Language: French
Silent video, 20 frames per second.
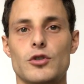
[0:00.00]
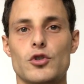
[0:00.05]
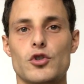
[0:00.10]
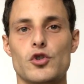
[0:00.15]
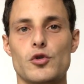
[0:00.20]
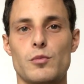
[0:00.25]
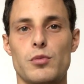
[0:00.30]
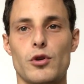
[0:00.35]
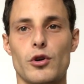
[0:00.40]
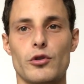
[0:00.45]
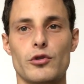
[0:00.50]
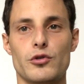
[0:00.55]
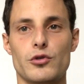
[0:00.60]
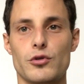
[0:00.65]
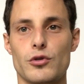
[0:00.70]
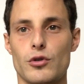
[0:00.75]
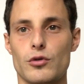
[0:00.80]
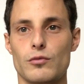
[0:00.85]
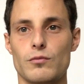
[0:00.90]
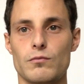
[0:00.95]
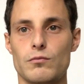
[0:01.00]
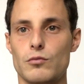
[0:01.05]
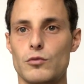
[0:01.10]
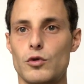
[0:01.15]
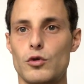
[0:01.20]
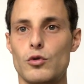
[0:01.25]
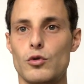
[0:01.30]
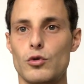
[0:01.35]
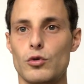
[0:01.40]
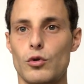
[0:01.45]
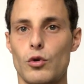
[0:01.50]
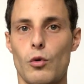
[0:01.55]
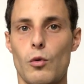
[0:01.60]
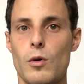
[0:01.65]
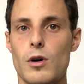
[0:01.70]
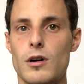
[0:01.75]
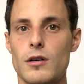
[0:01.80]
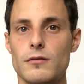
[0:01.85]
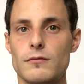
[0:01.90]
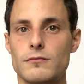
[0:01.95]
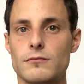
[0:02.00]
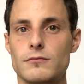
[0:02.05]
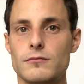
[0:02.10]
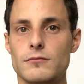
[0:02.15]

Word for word: Je bloque sur 2, 3.